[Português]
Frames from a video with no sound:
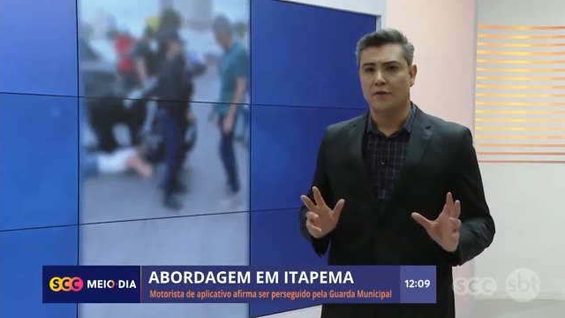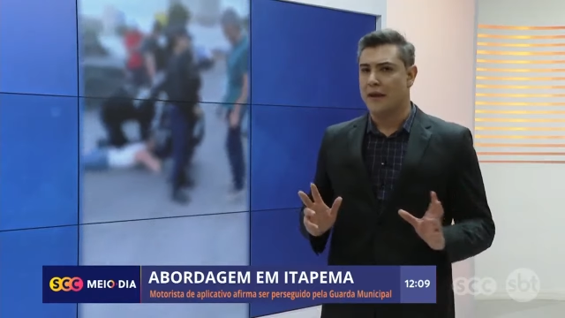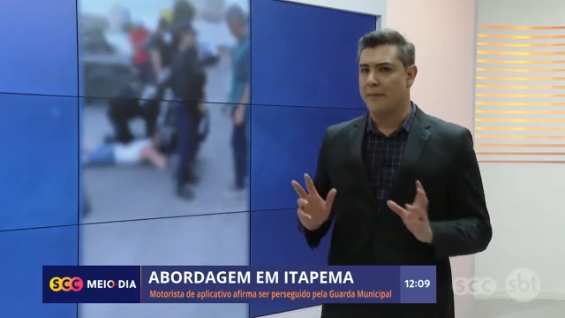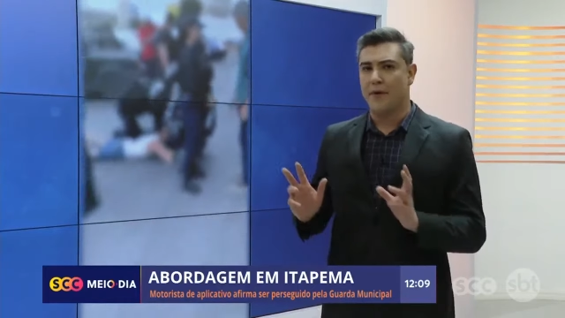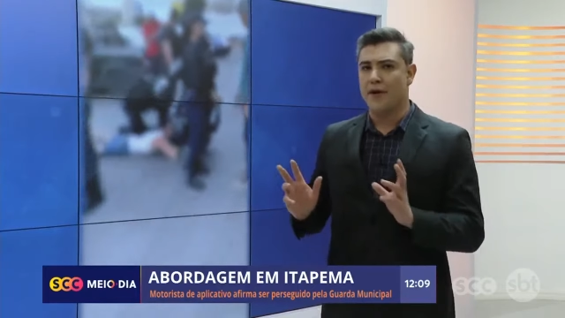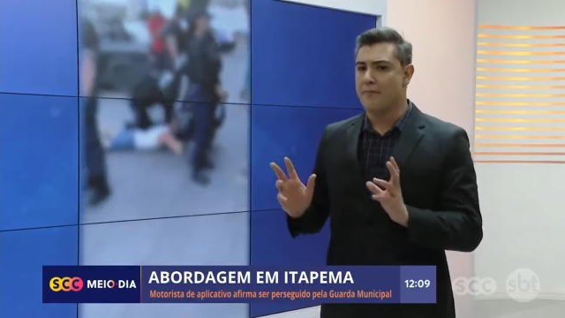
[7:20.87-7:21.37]

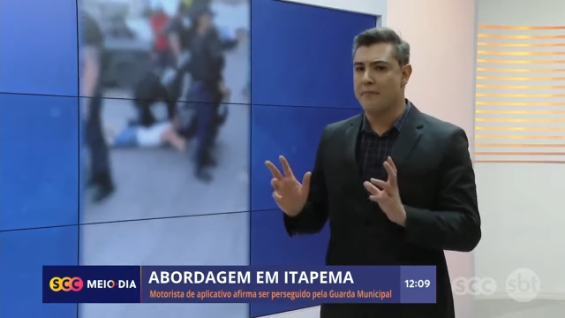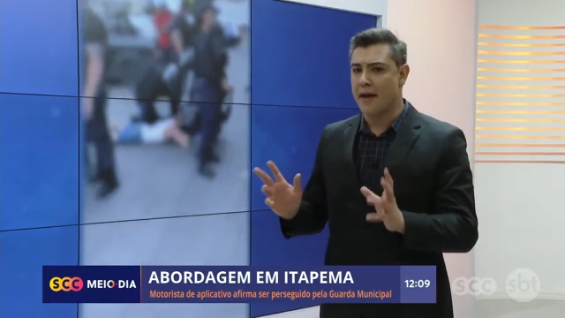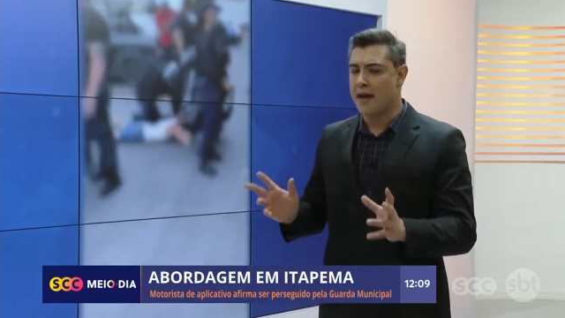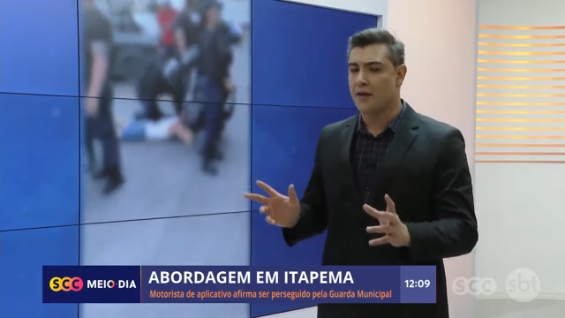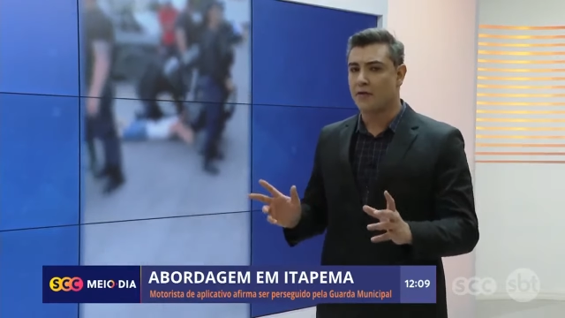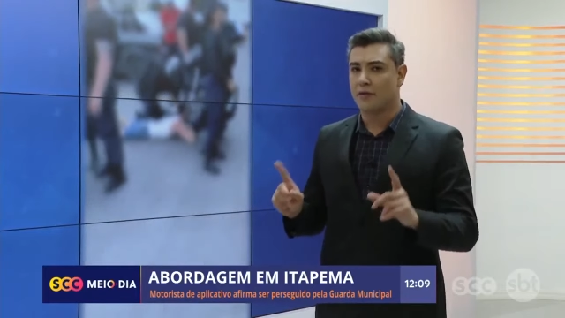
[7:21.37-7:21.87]

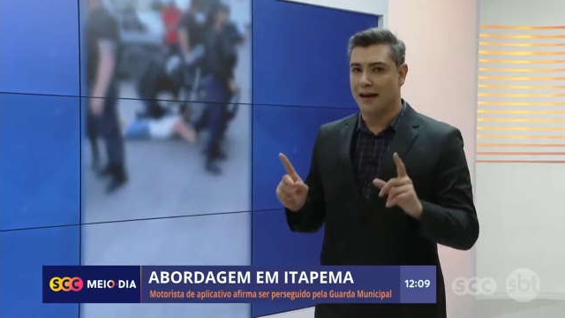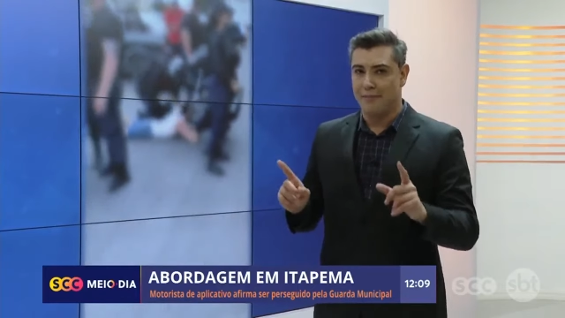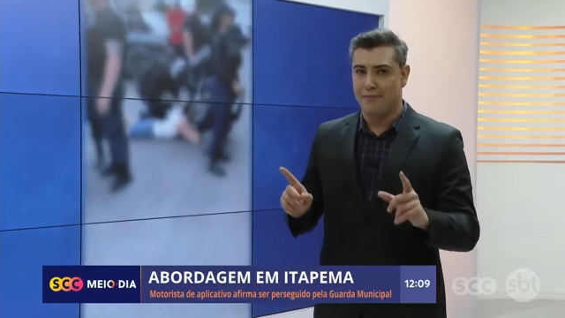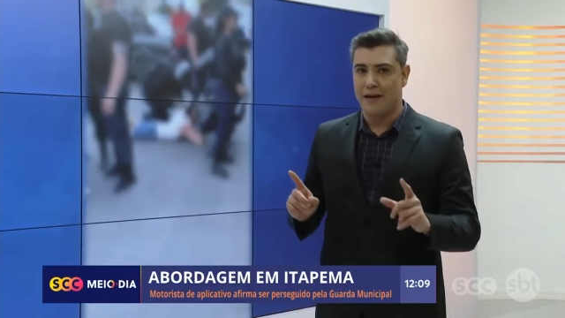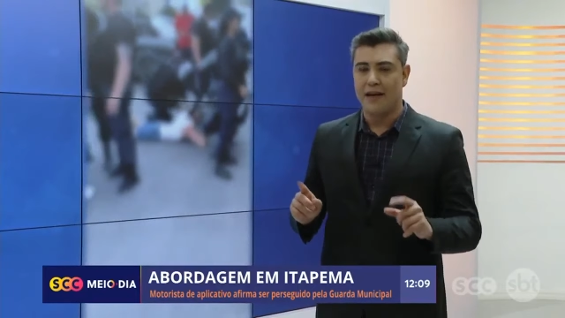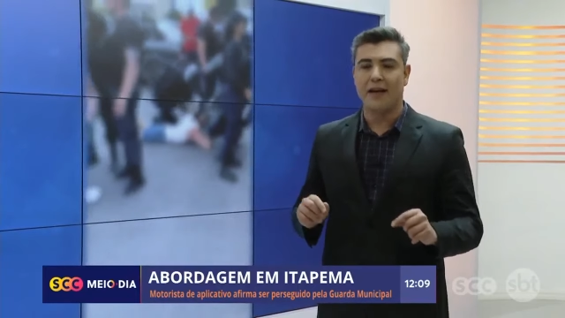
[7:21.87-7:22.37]
depoimento,
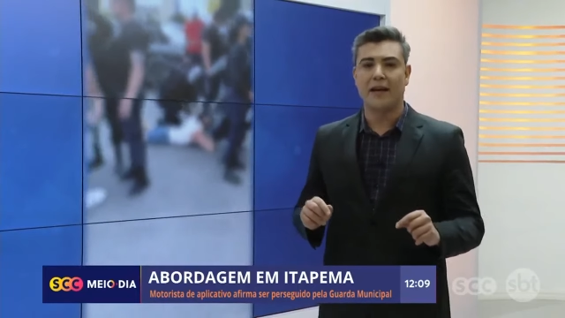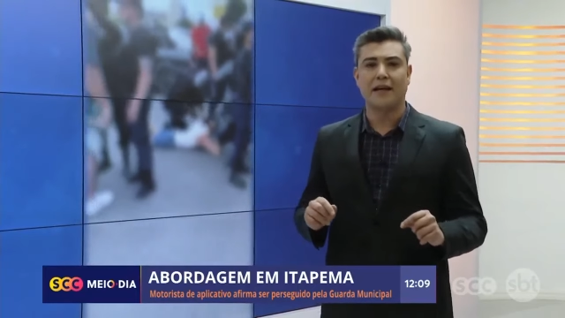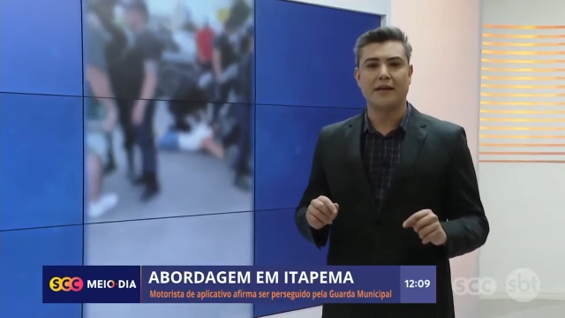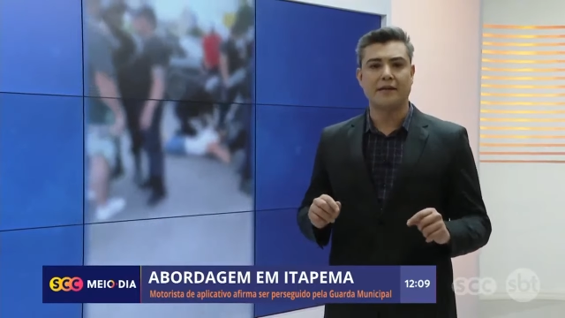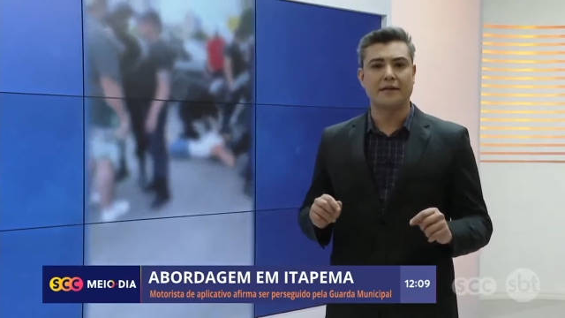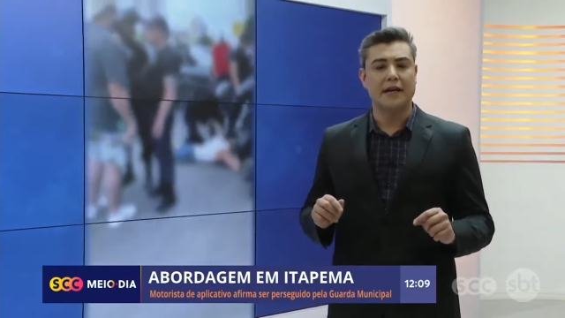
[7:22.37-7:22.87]
apenas